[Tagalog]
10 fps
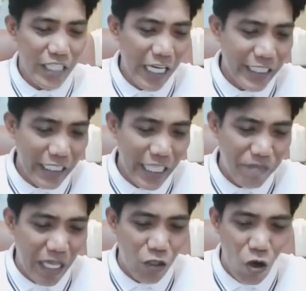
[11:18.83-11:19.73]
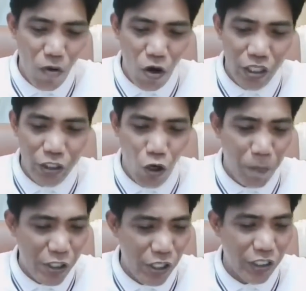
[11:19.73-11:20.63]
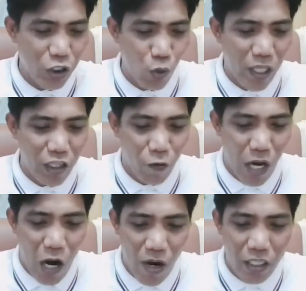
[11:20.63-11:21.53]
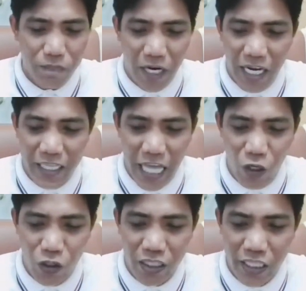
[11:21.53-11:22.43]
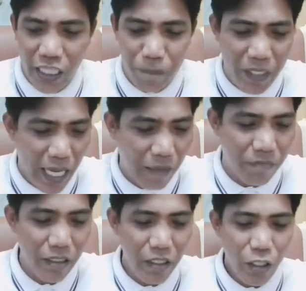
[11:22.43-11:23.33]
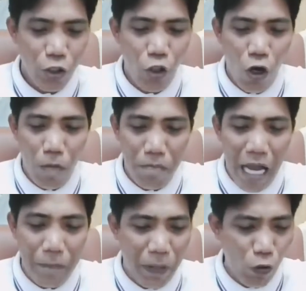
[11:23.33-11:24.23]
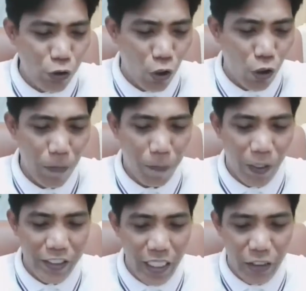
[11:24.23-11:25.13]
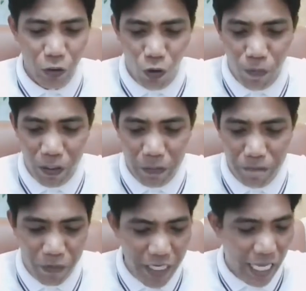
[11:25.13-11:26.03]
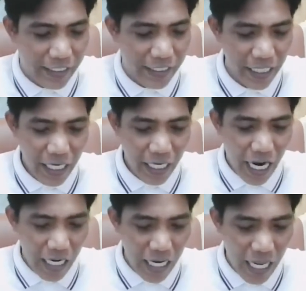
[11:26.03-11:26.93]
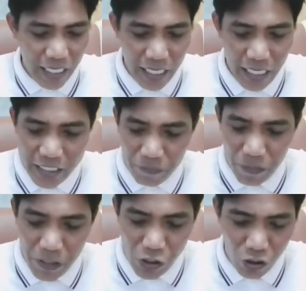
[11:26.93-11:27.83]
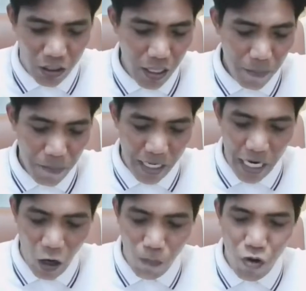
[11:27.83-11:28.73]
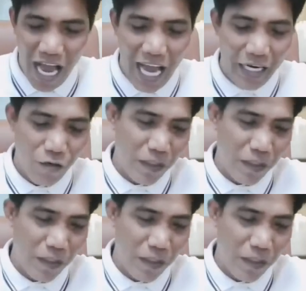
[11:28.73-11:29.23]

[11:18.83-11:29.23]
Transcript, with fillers: Challenge accepted, homeowners, officers, 24 hours, barangay tanod, TTPM, Doc Perucho, President Robert Brinas, Carla Yili Subdivision, Marilao, Bulacan.